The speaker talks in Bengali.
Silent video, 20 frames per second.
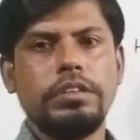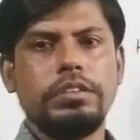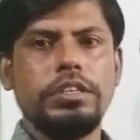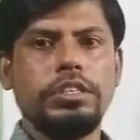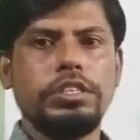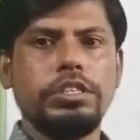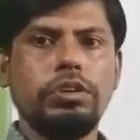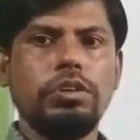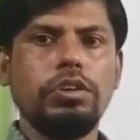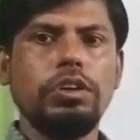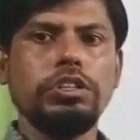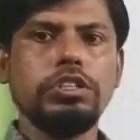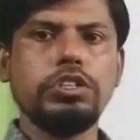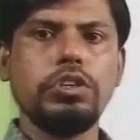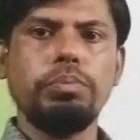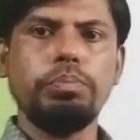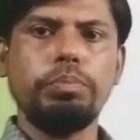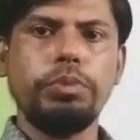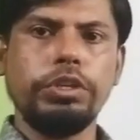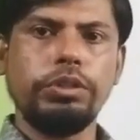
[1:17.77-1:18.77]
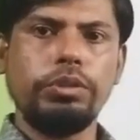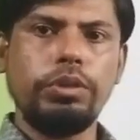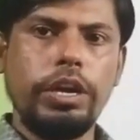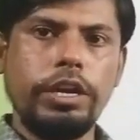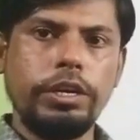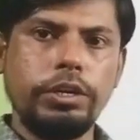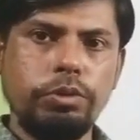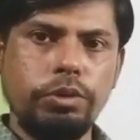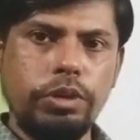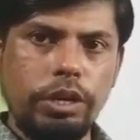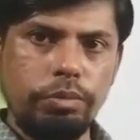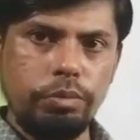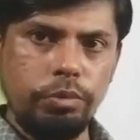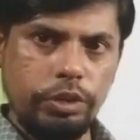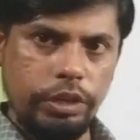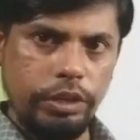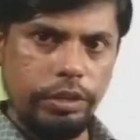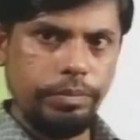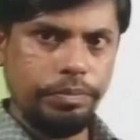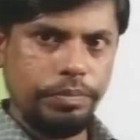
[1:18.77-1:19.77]
যে সকল সম্পৃক্ত
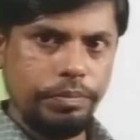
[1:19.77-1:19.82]
হাইড্রোকার্বনে